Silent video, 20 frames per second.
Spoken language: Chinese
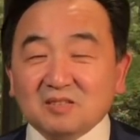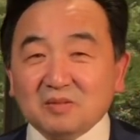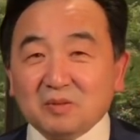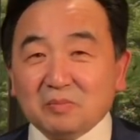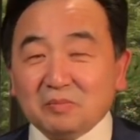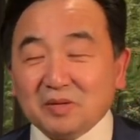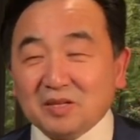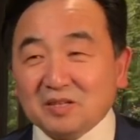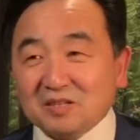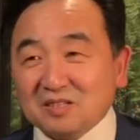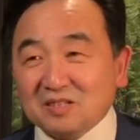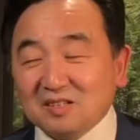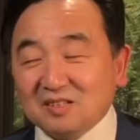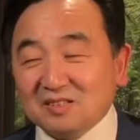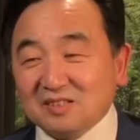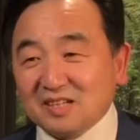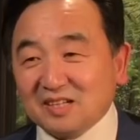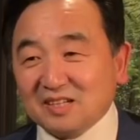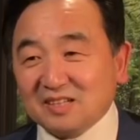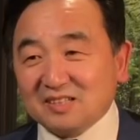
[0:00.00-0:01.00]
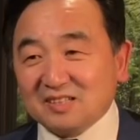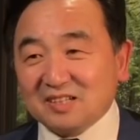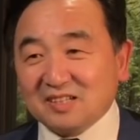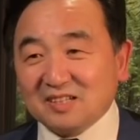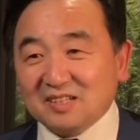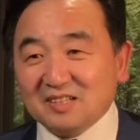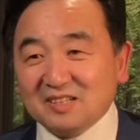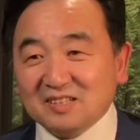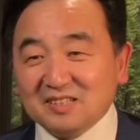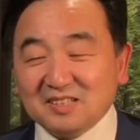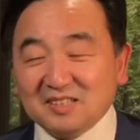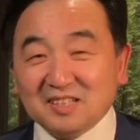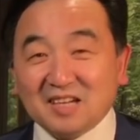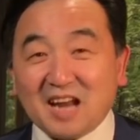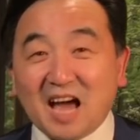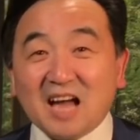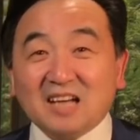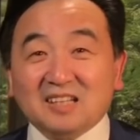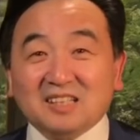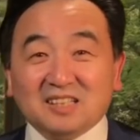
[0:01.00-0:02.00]
比尔克这个这个希
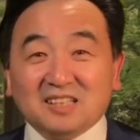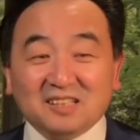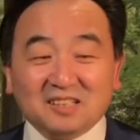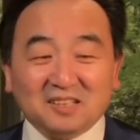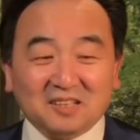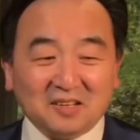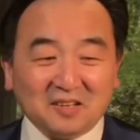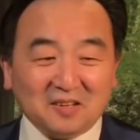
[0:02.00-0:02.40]
拉里，